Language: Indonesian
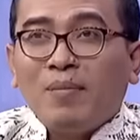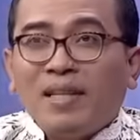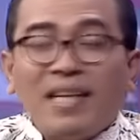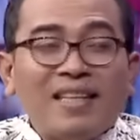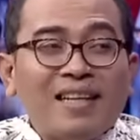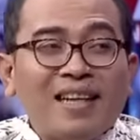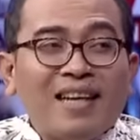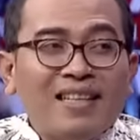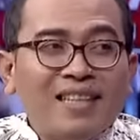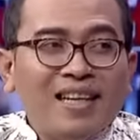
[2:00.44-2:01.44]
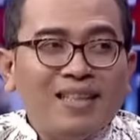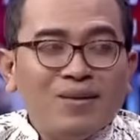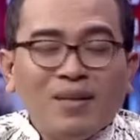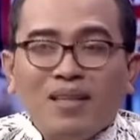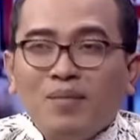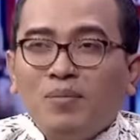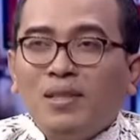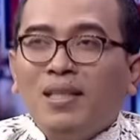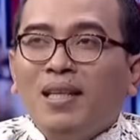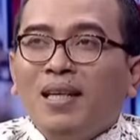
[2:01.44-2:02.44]
nada-nadanya itu kan
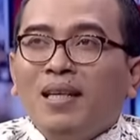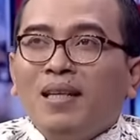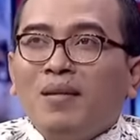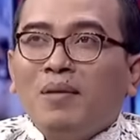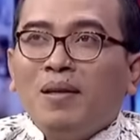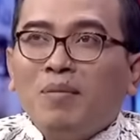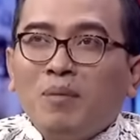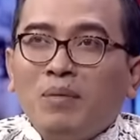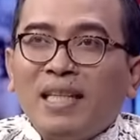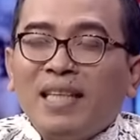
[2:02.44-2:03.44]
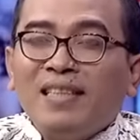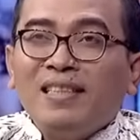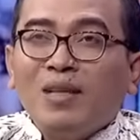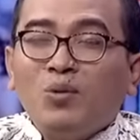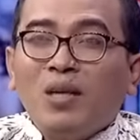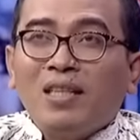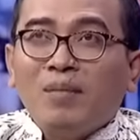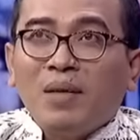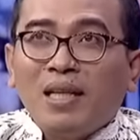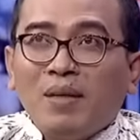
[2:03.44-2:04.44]
lebih uh, memberikan sinyal dukungan
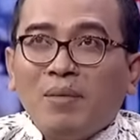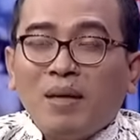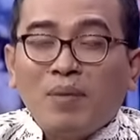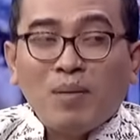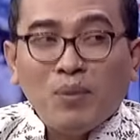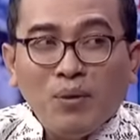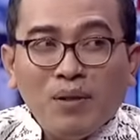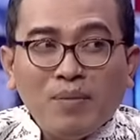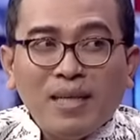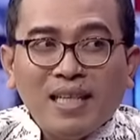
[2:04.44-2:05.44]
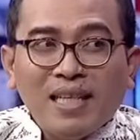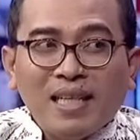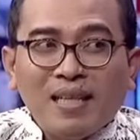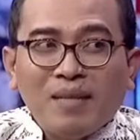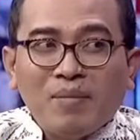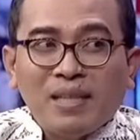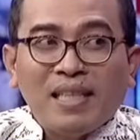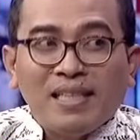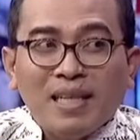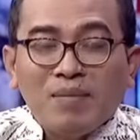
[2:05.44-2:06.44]
kepada Pak Prabowo dibandingkan Mas
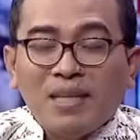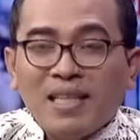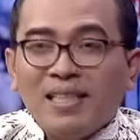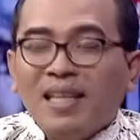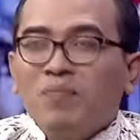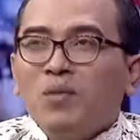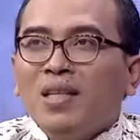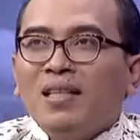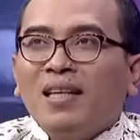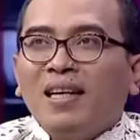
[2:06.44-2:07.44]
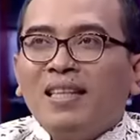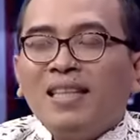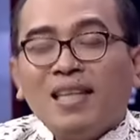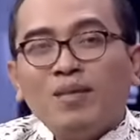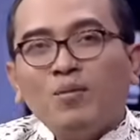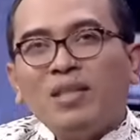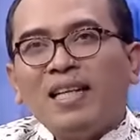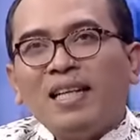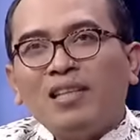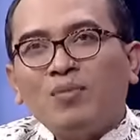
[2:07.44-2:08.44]
Ganjar misalnya. Uh, ini kan kemudian
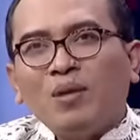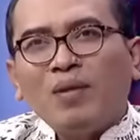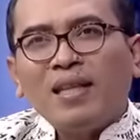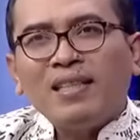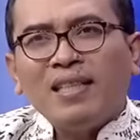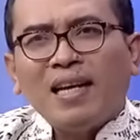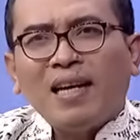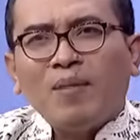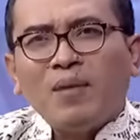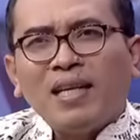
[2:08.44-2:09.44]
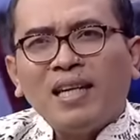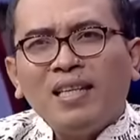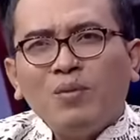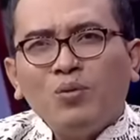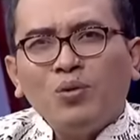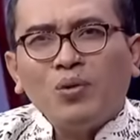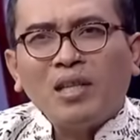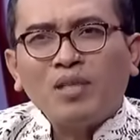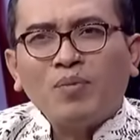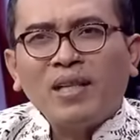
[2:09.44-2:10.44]
ada spekulasi, nah apakah ini wujud
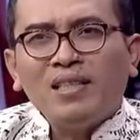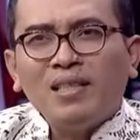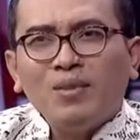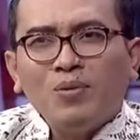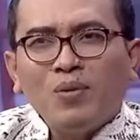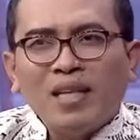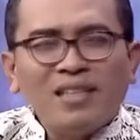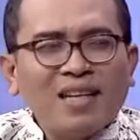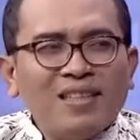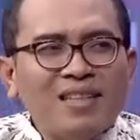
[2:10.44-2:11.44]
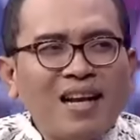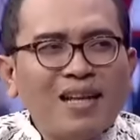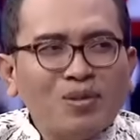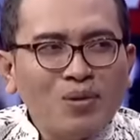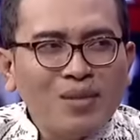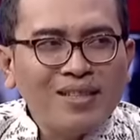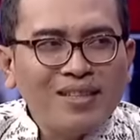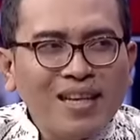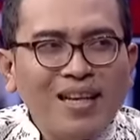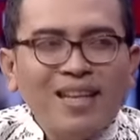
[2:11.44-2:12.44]
ekspresi dukungan secara tidak langsung gitu
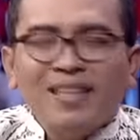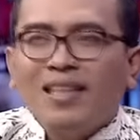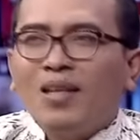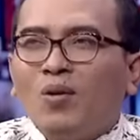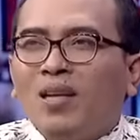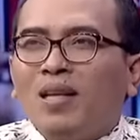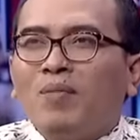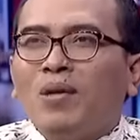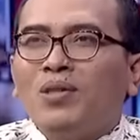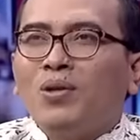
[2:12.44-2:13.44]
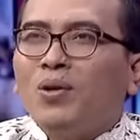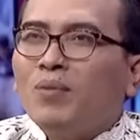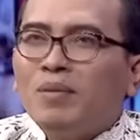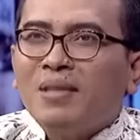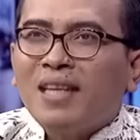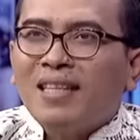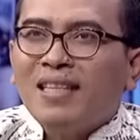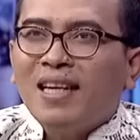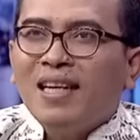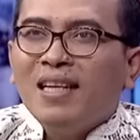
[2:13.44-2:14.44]
ya mm-hmm. dari keluarga Pak Jokowi
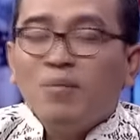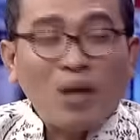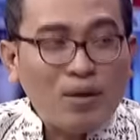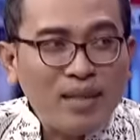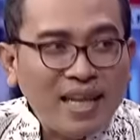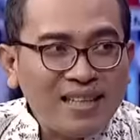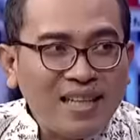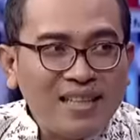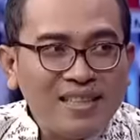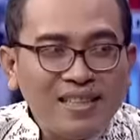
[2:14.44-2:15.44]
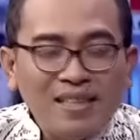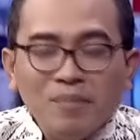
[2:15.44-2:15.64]
misalnya melalui Kaisang di sini